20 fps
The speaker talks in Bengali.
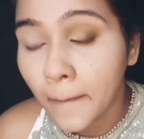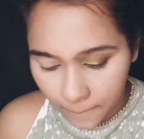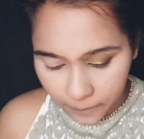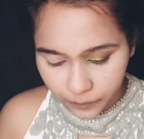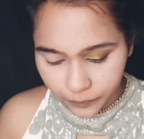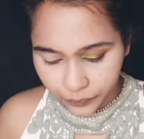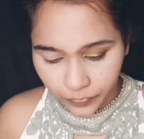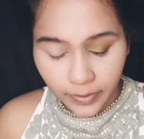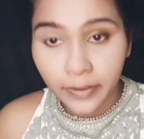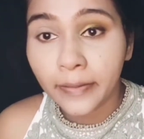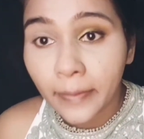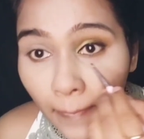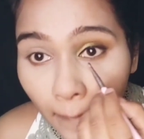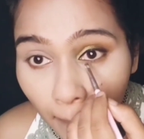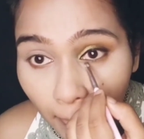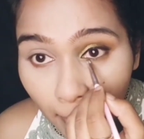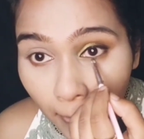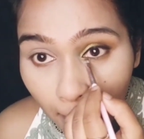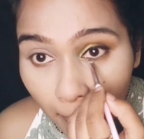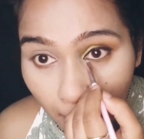আইশ্যাডোটা
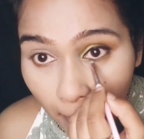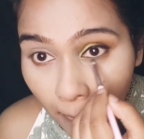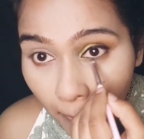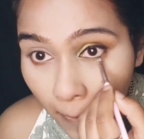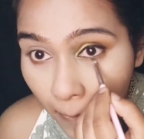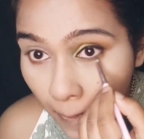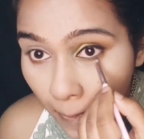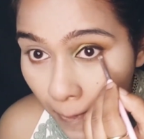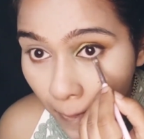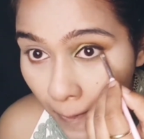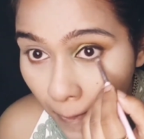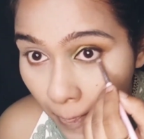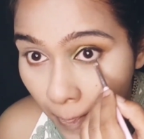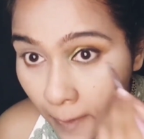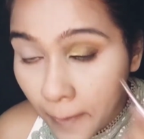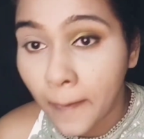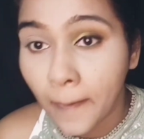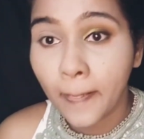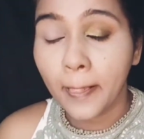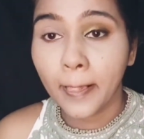ইউজ করেছিলাম
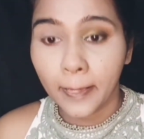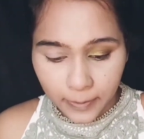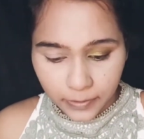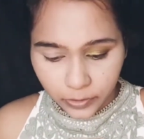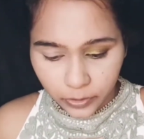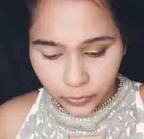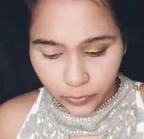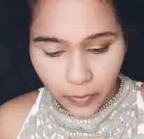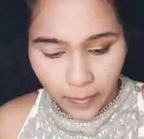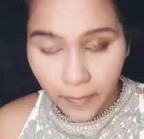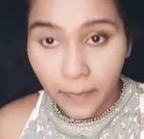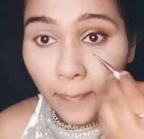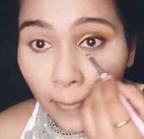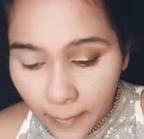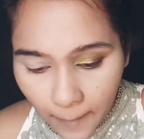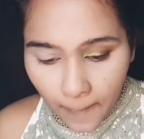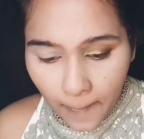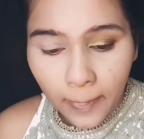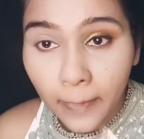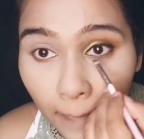সেটা দিয়ে আমি আমার
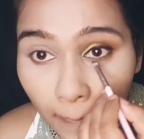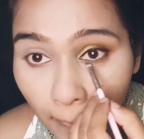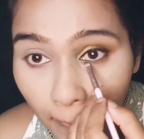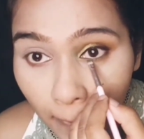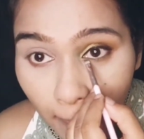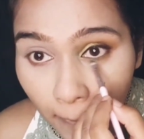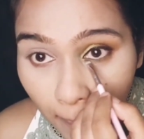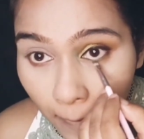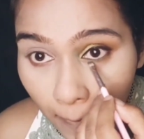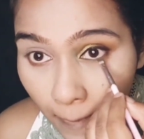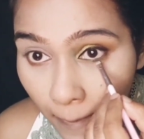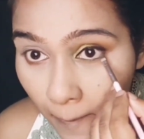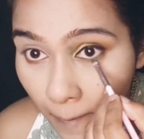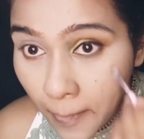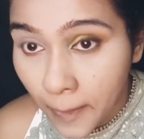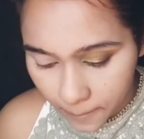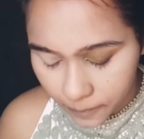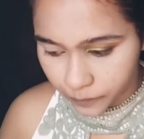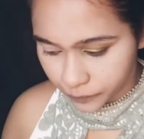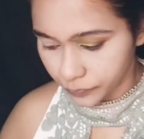ওয়াটার লাইনটা ড্র
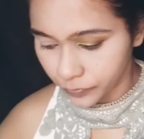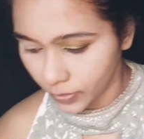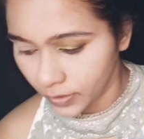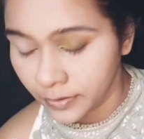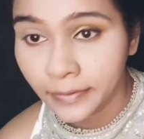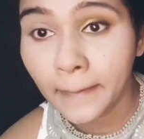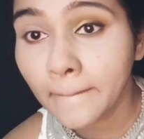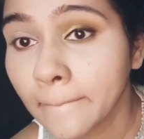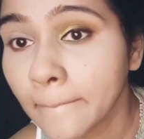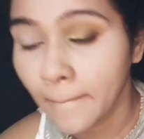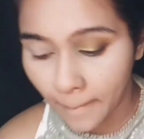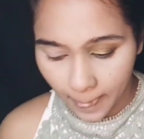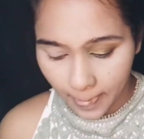করে নেব